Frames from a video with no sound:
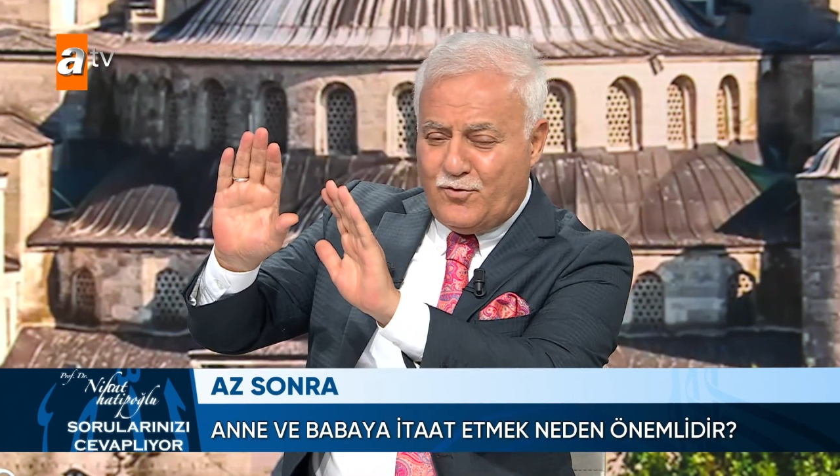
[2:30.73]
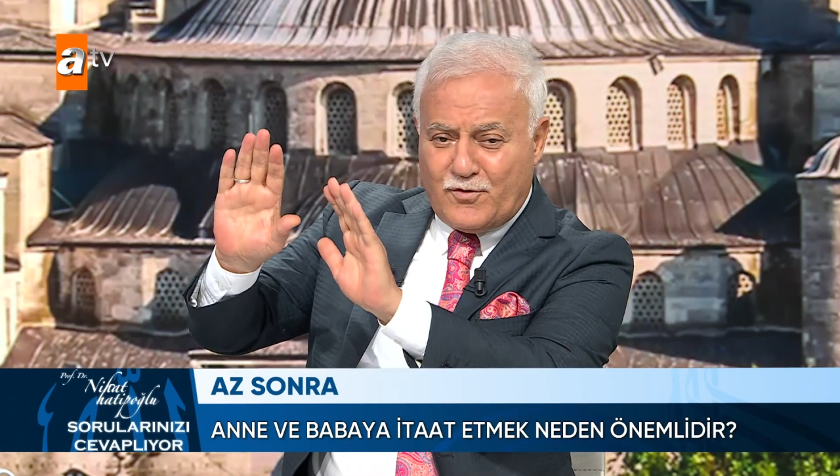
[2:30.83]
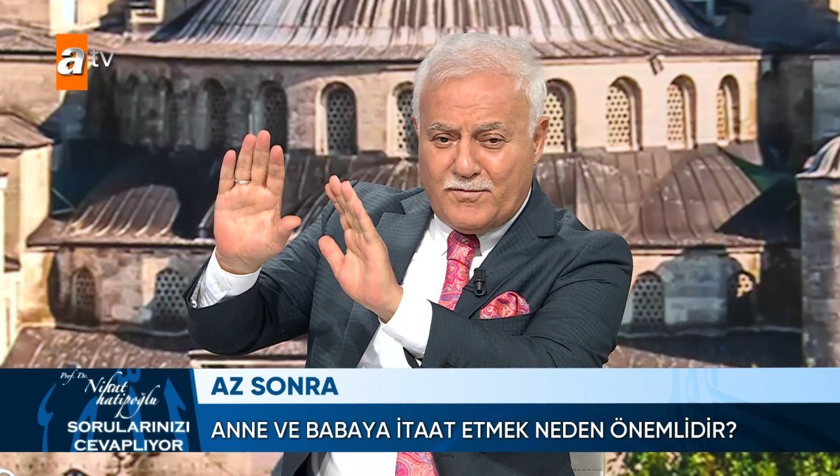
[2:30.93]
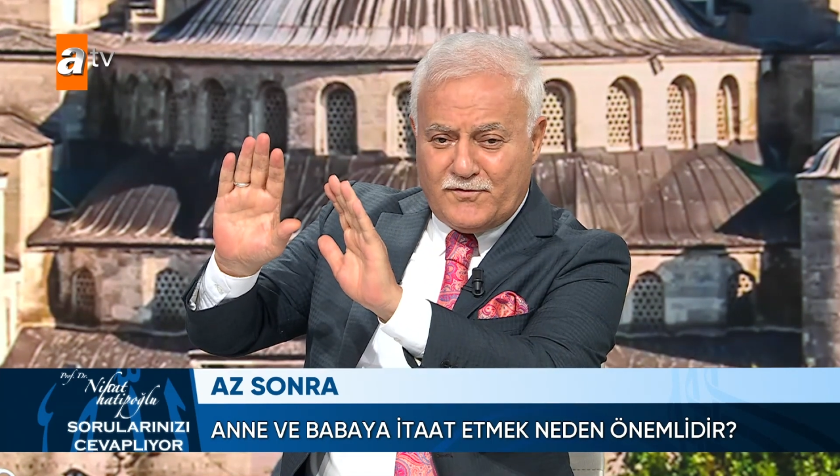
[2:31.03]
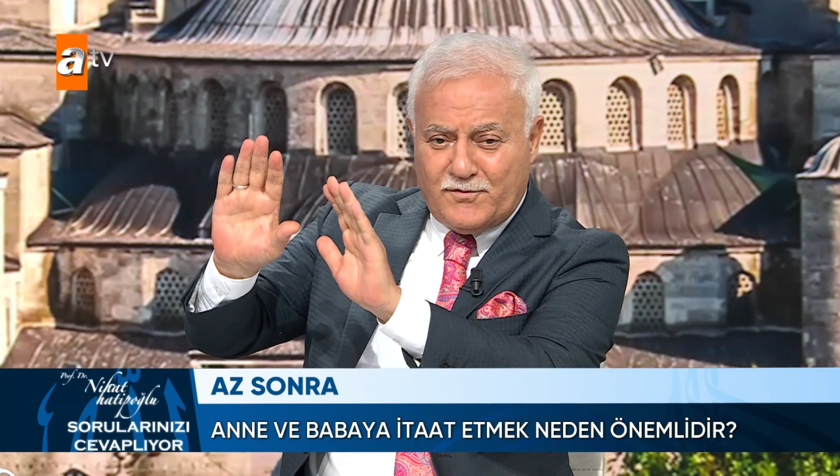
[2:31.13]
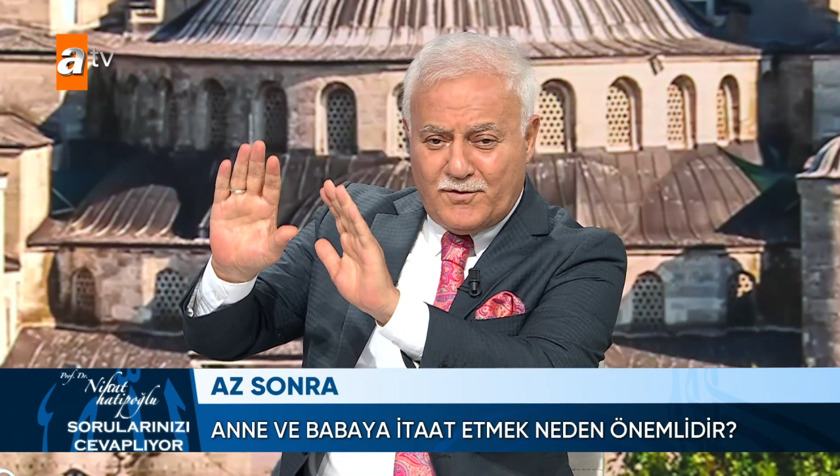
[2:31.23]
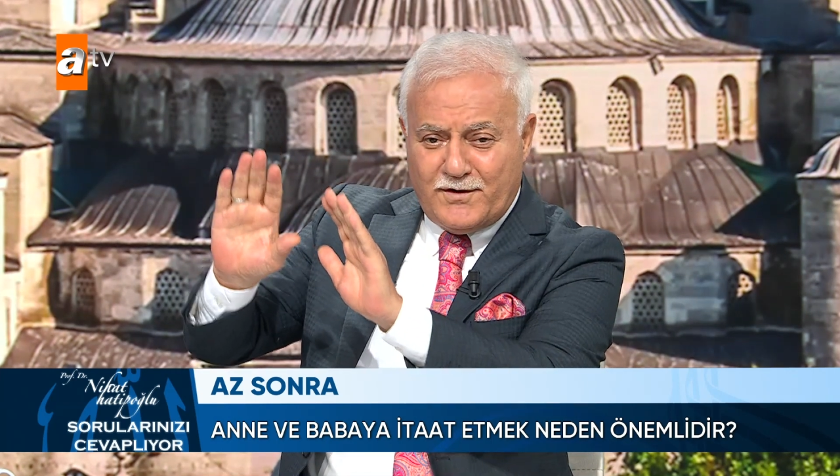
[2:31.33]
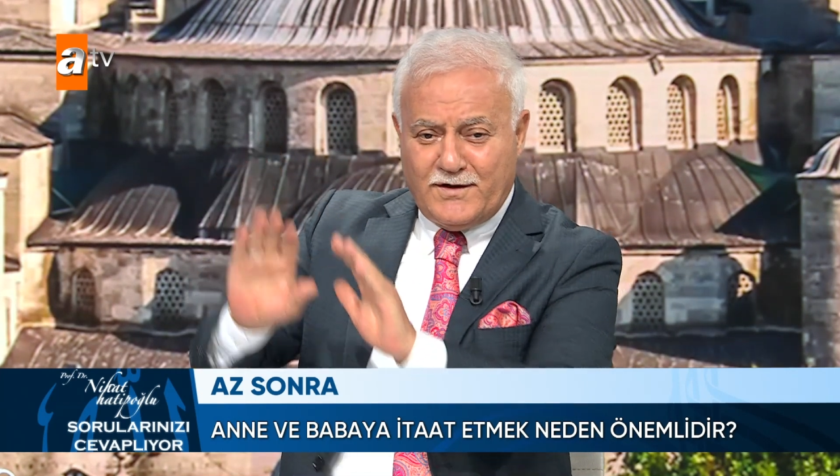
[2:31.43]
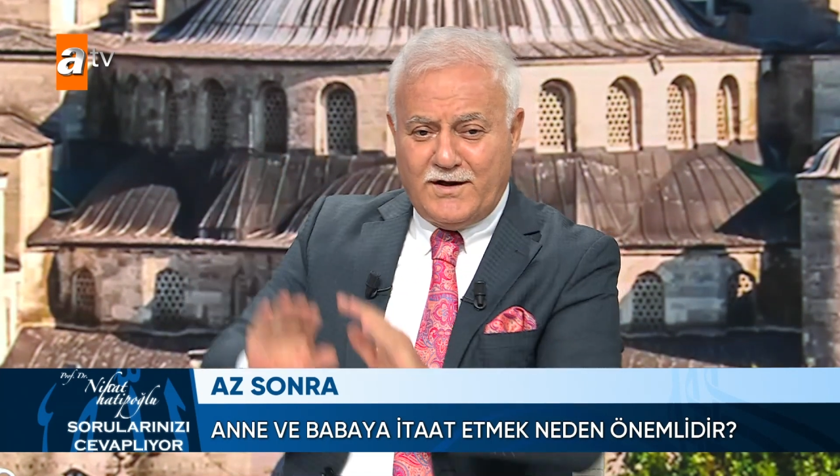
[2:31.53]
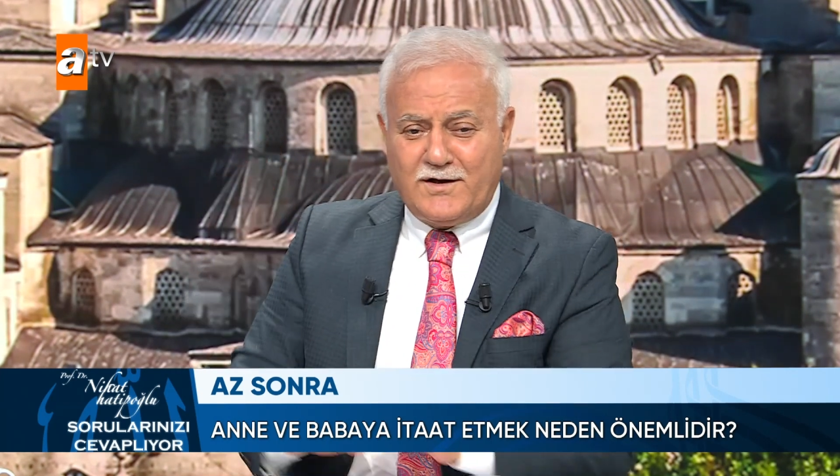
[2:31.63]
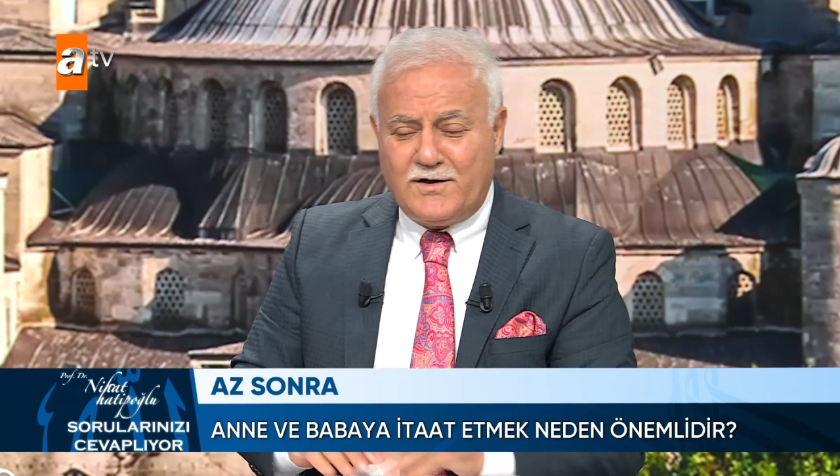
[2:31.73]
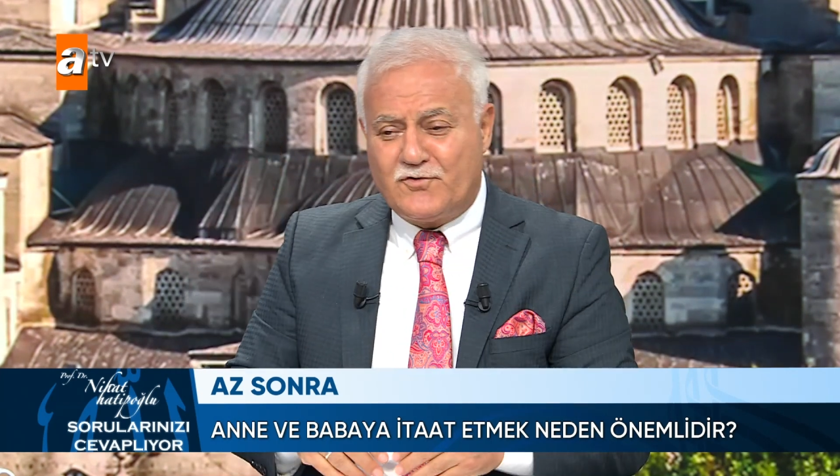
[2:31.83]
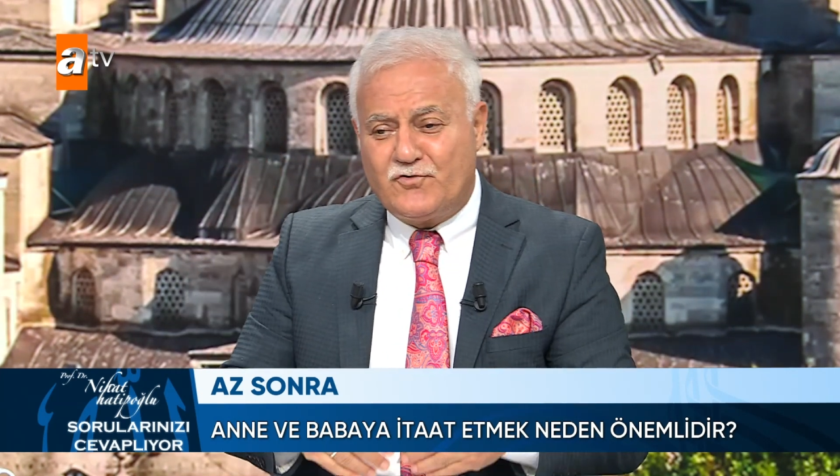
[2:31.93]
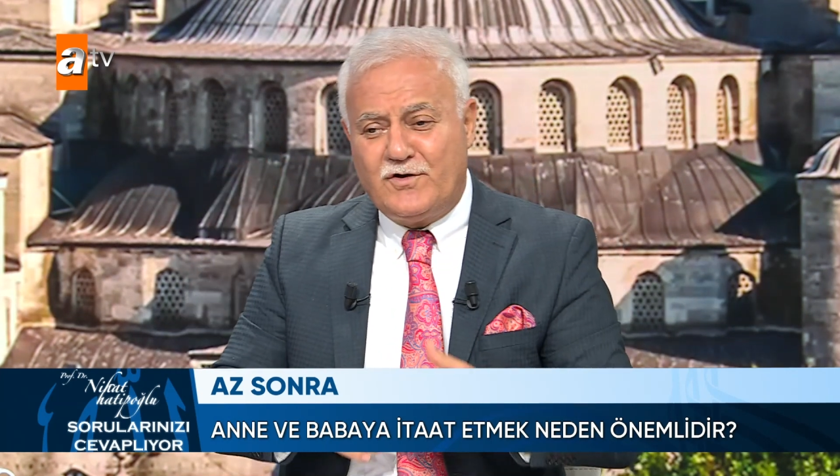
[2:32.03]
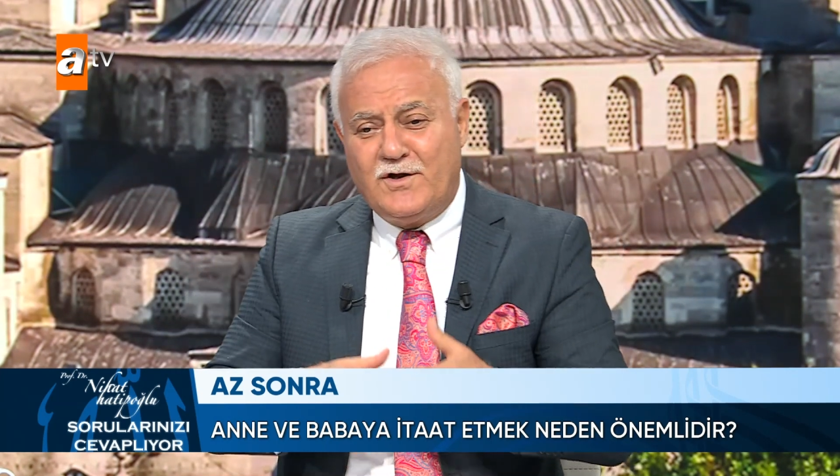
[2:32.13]
koruması böyle. Neye
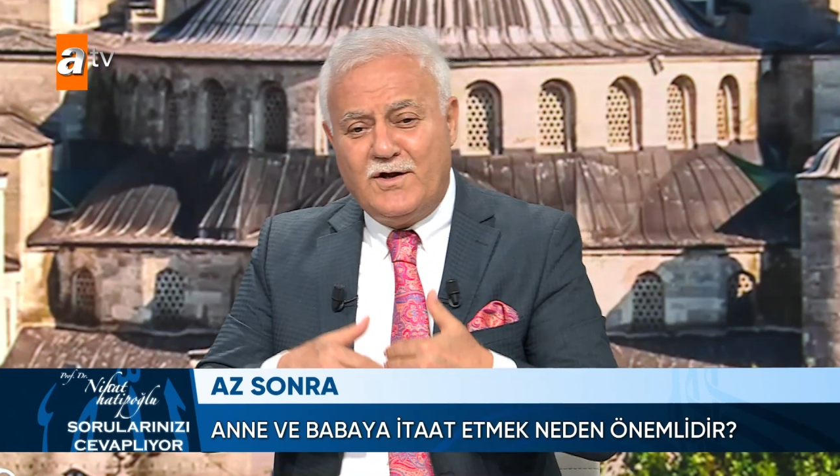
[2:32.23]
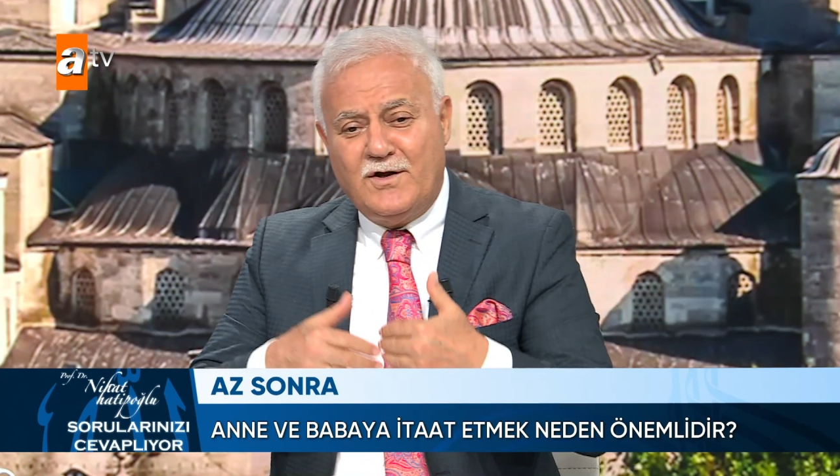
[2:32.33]
karşı?